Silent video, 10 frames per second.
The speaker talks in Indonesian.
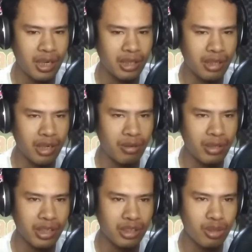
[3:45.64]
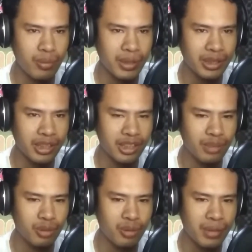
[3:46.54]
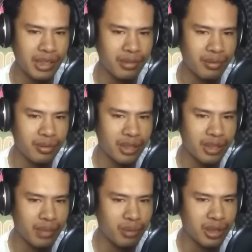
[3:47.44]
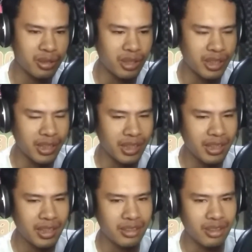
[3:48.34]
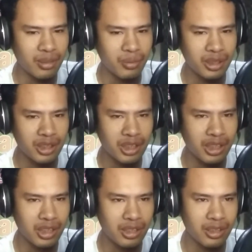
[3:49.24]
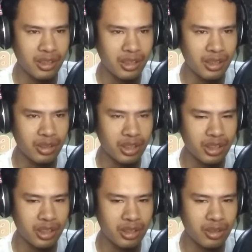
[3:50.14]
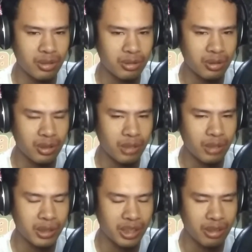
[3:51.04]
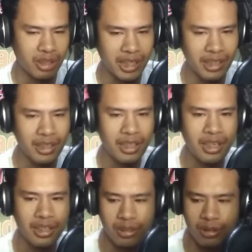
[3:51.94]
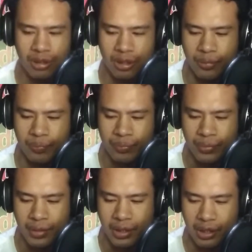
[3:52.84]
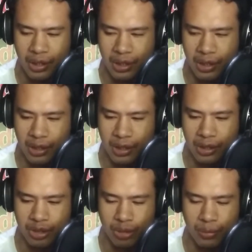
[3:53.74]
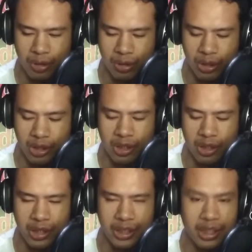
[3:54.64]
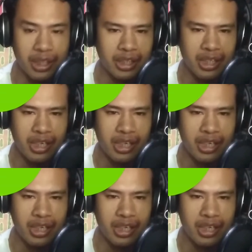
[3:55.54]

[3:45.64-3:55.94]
ada kawan atau juga pasangan hidupnya malahan lahir bulan Juli ya ya mungkin sekitar uh, ciri-cirinya uh, baca itulah ya kita uh, cukupkan dulu kita lanjut lagi dengar dan